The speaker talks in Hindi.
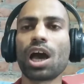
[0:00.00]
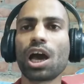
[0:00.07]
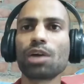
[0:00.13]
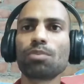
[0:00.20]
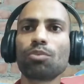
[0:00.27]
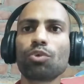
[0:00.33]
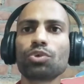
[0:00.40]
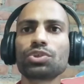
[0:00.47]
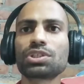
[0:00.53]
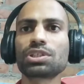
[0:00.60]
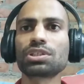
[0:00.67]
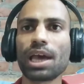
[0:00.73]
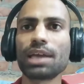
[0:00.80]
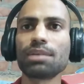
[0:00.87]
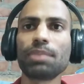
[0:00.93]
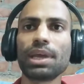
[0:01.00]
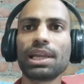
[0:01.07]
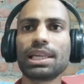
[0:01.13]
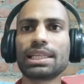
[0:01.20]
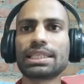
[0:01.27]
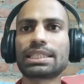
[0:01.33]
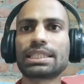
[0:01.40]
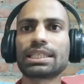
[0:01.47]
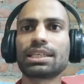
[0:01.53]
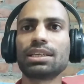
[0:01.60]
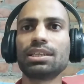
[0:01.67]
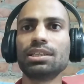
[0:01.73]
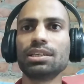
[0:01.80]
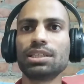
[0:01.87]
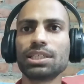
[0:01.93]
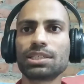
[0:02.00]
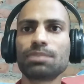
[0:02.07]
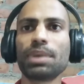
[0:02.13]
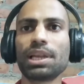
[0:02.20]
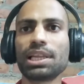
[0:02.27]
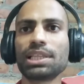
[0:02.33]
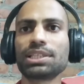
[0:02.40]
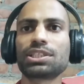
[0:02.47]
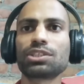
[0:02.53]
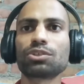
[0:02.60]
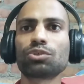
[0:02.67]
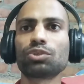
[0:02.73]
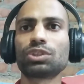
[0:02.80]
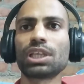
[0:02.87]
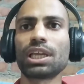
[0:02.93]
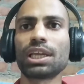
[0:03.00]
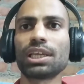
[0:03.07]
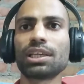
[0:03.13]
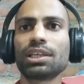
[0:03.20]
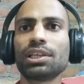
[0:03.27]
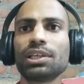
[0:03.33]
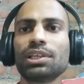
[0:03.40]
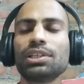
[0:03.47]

हार्मोन्स अनबैलेंसिंग डिसबैलेंसिंग होता है